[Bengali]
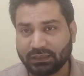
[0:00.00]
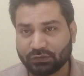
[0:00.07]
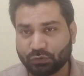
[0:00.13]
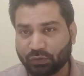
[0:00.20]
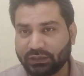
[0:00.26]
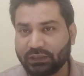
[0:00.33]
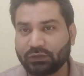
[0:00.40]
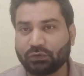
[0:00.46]

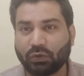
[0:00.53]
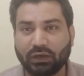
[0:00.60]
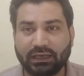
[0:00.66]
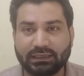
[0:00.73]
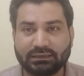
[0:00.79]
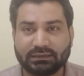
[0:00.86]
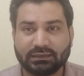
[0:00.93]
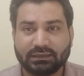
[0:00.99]
সঠিক
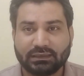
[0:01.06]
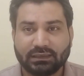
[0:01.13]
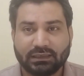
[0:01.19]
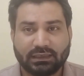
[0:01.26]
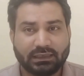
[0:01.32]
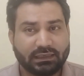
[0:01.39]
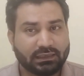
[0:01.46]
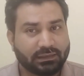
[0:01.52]
কলেজ
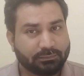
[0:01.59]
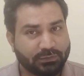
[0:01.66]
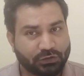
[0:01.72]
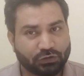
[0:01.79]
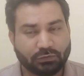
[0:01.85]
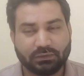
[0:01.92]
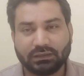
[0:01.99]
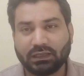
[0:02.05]

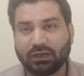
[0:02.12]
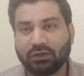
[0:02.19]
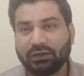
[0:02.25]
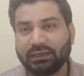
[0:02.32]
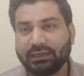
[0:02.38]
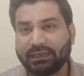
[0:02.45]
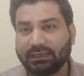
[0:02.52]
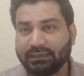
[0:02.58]

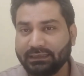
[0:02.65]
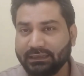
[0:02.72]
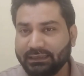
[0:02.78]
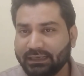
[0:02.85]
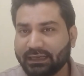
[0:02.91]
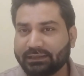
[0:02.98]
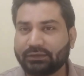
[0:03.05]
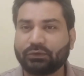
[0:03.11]
বিশ্ববিদ্যালয়
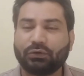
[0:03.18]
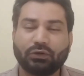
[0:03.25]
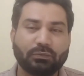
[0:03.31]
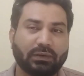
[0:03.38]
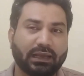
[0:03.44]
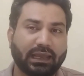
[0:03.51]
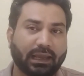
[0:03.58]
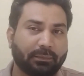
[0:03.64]
ইন্ডিয়াতে হোক
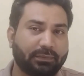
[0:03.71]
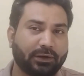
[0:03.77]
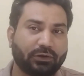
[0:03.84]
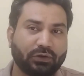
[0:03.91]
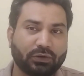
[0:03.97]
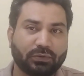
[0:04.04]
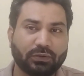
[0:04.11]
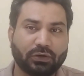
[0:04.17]
বা
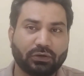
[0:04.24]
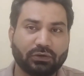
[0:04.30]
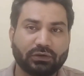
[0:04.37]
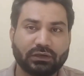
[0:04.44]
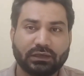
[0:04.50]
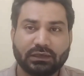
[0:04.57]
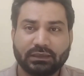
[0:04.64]
অ্যাব্রডে হোক